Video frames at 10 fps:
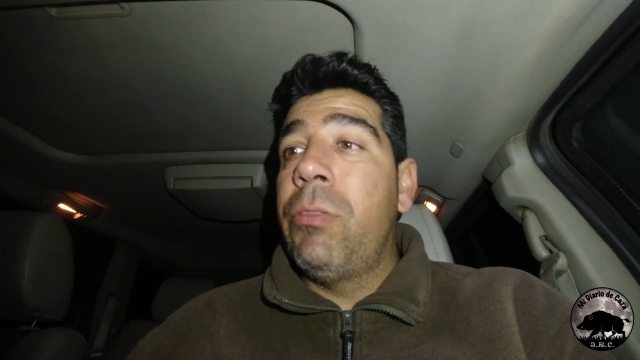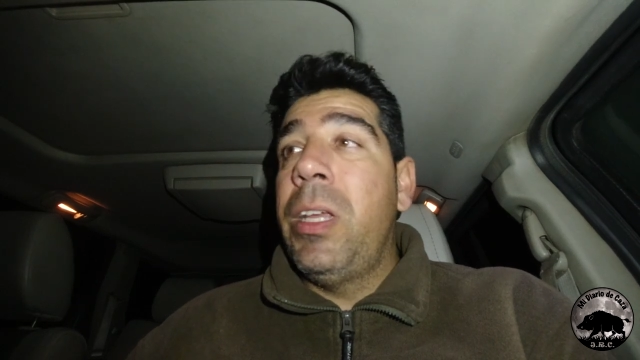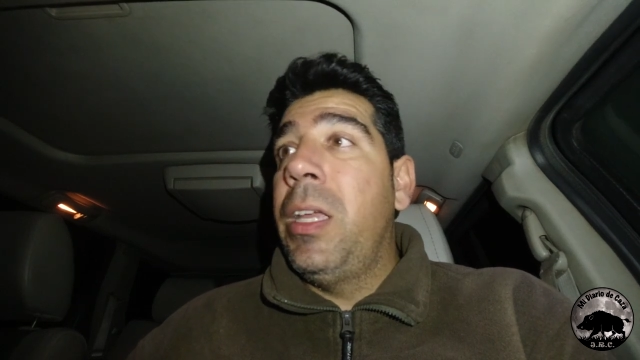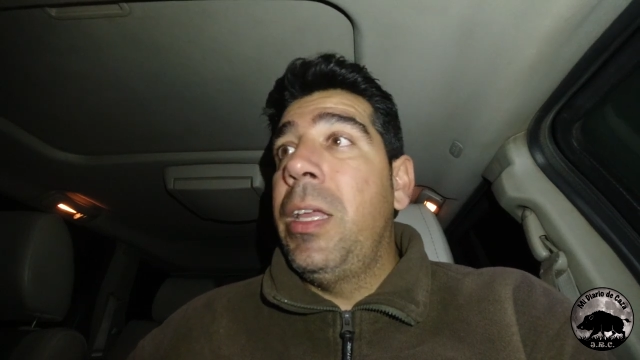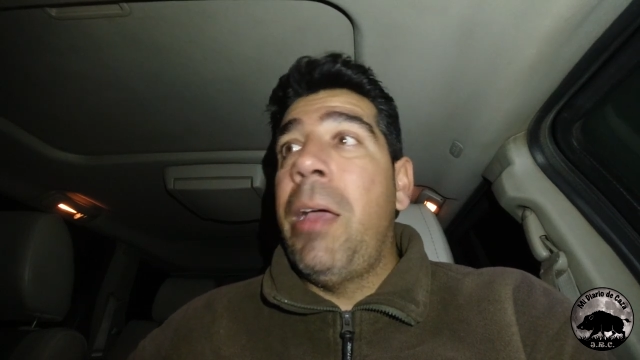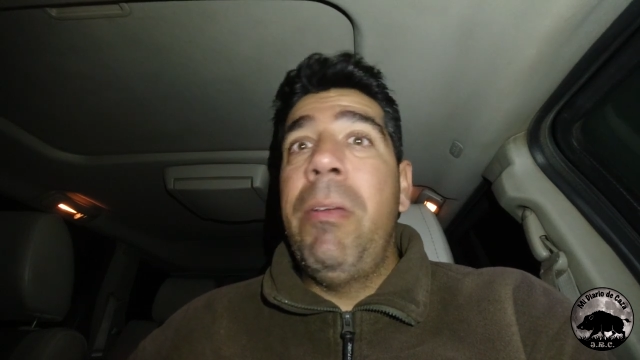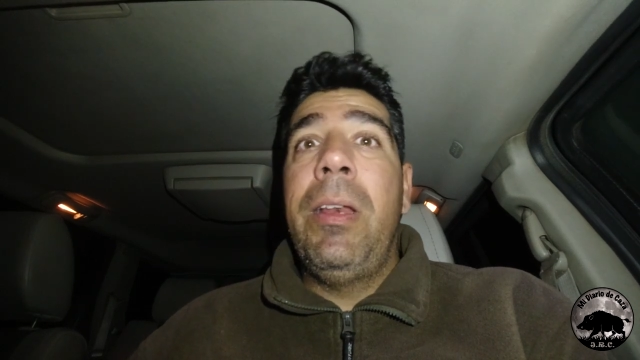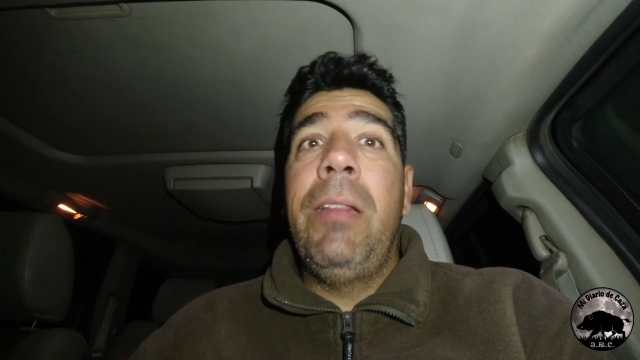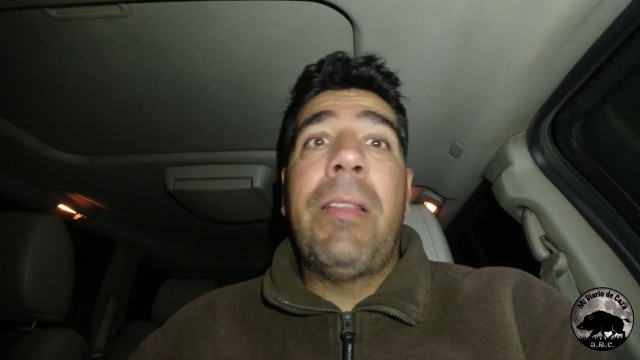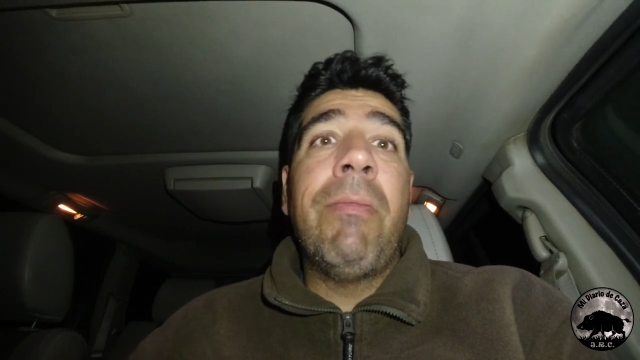No sé, a
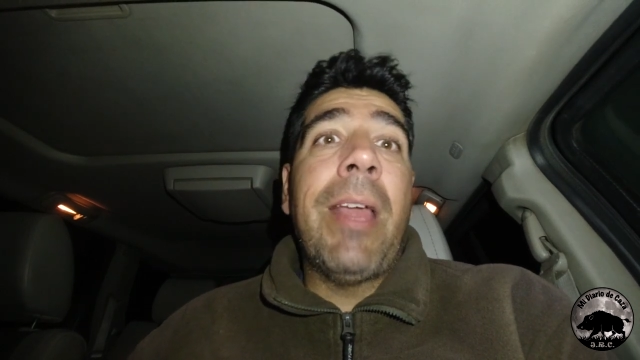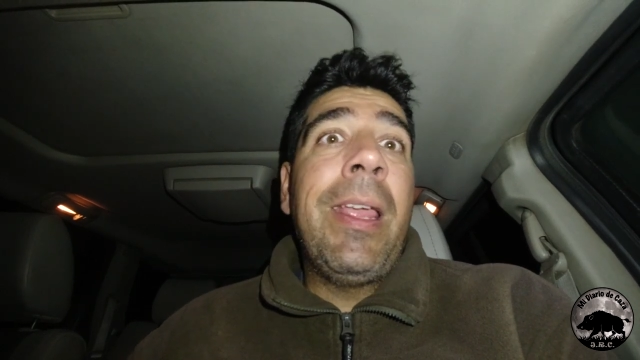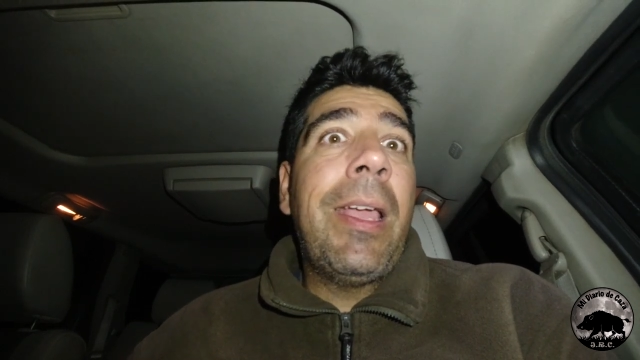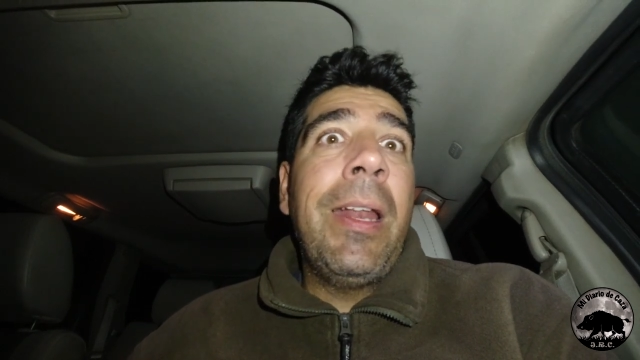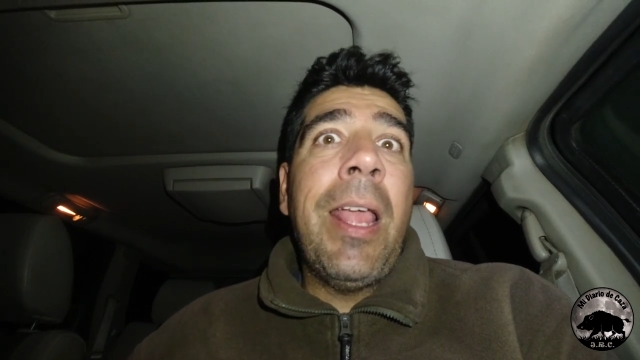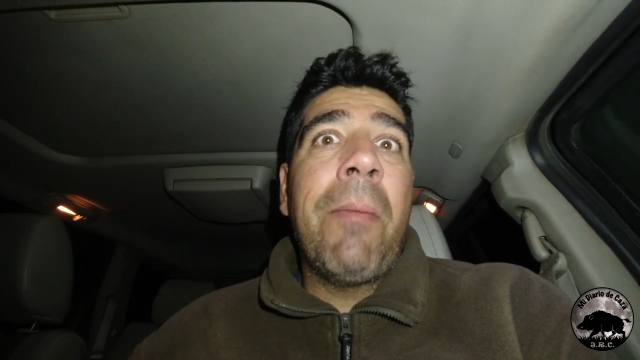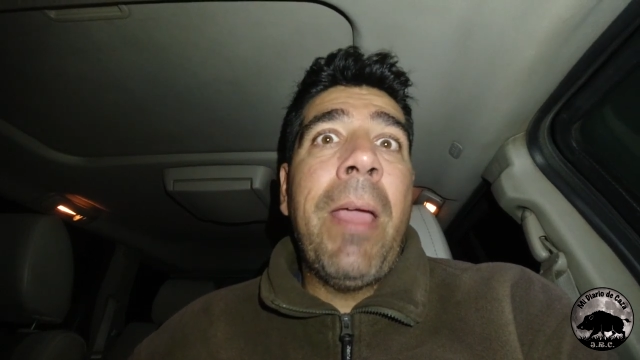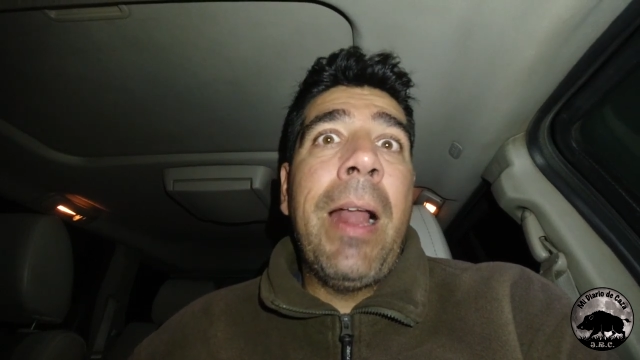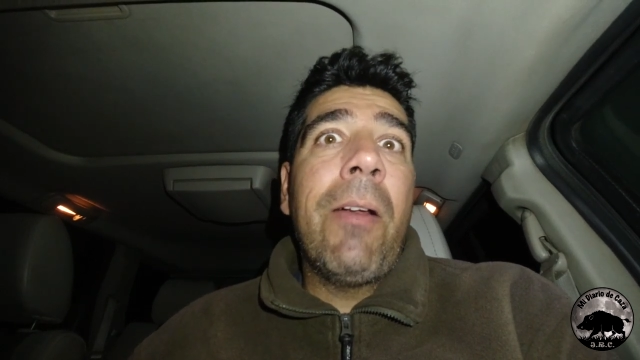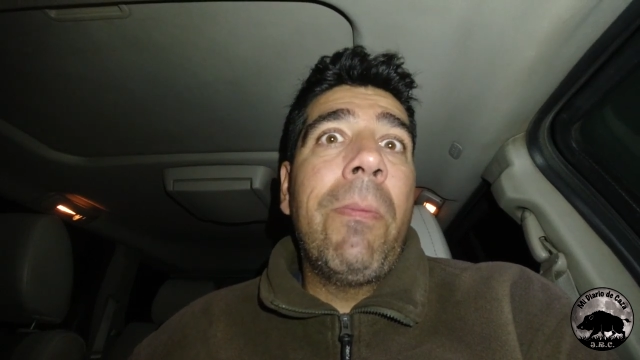ver, intentaré
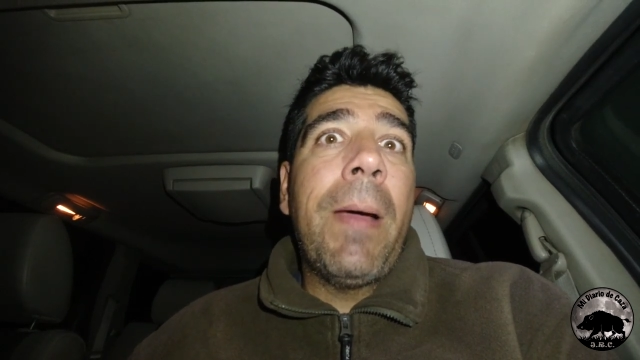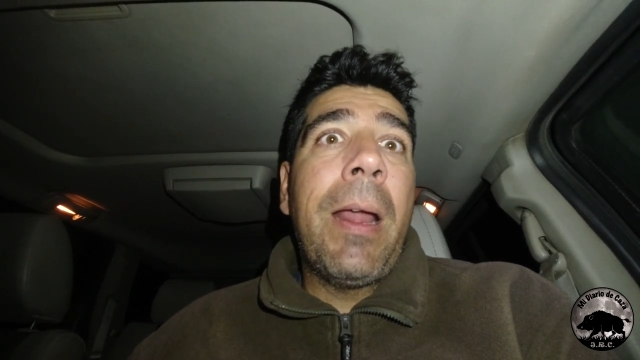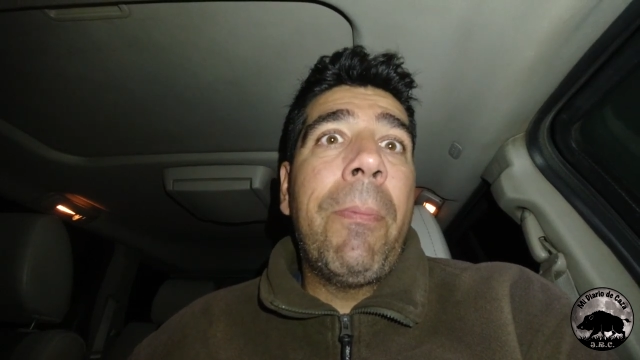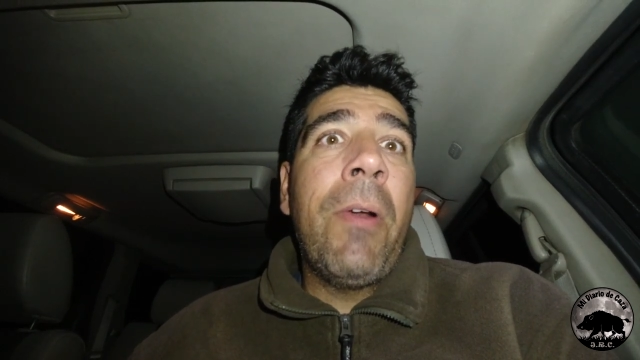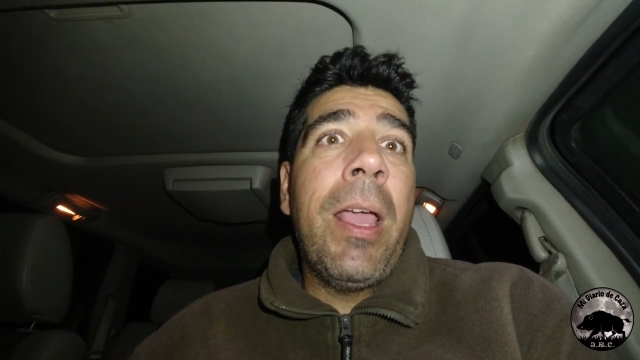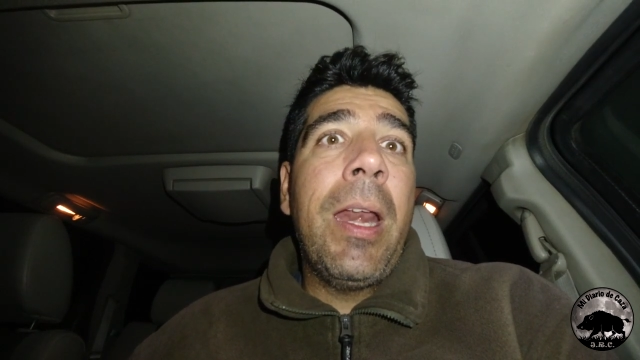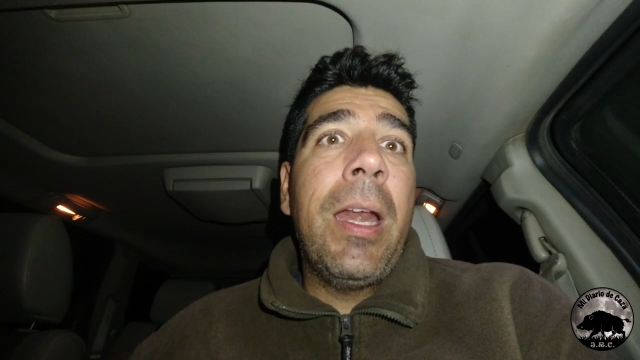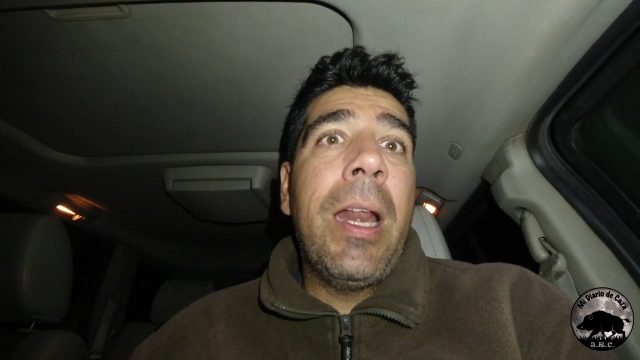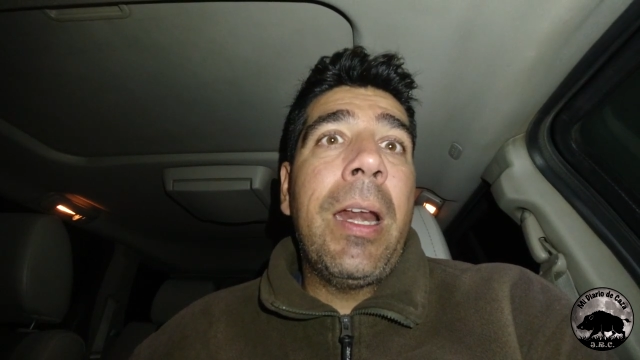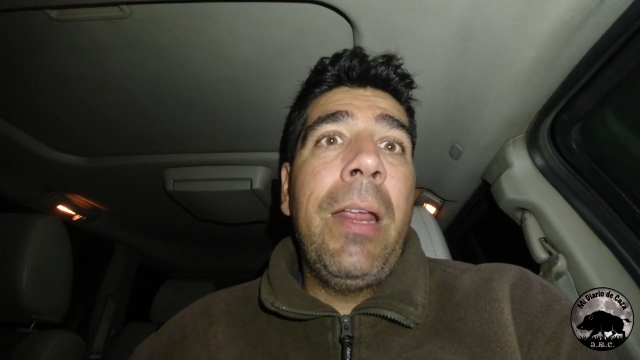ingeniarme algo para poner
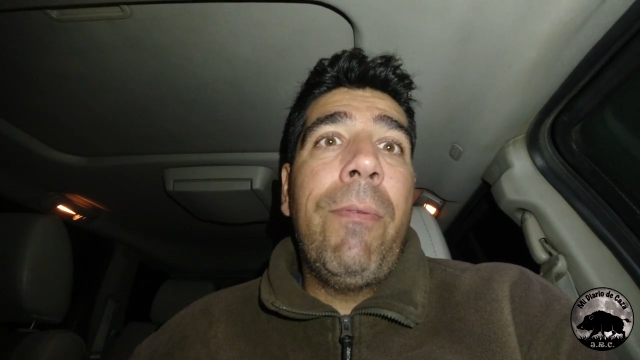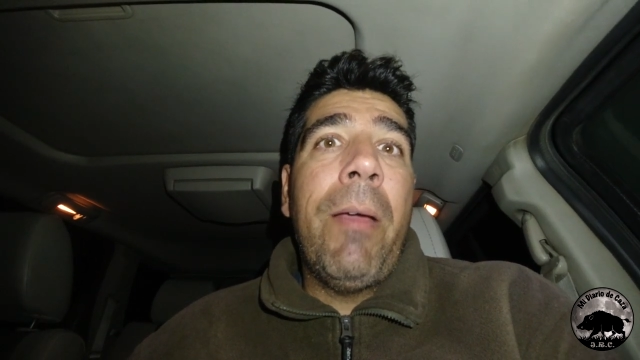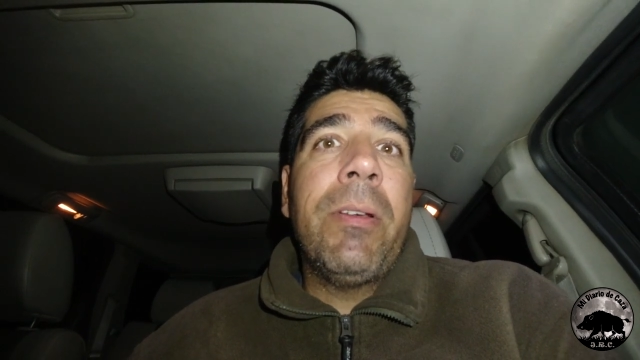en el rifle,